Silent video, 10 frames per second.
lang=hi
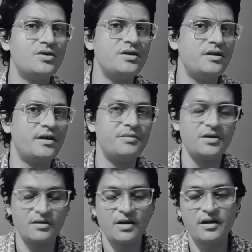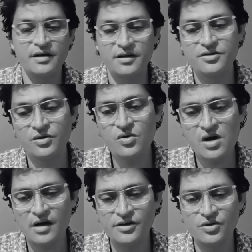है कुछ नहीं किया अभी कर लेना चलो
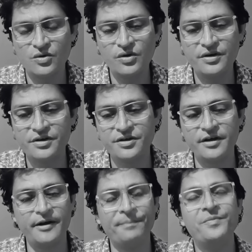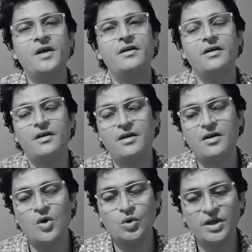कहानी सुन लो इंटरेस्टिंग है
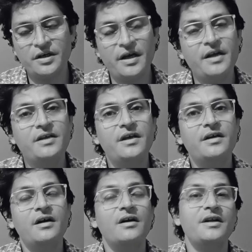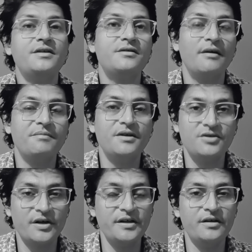होता क्या है कि एक अंग्रेज साहब
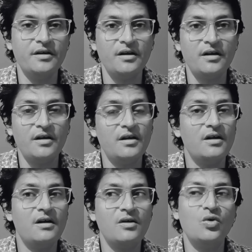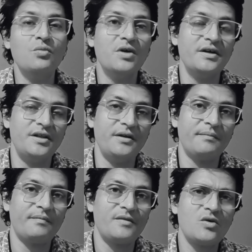की छड़ी गुम गई थी
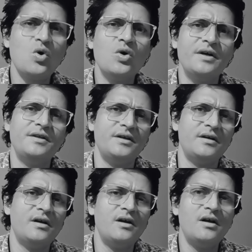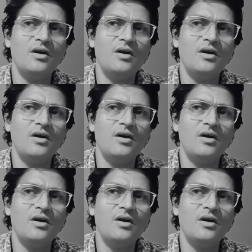खो गई थी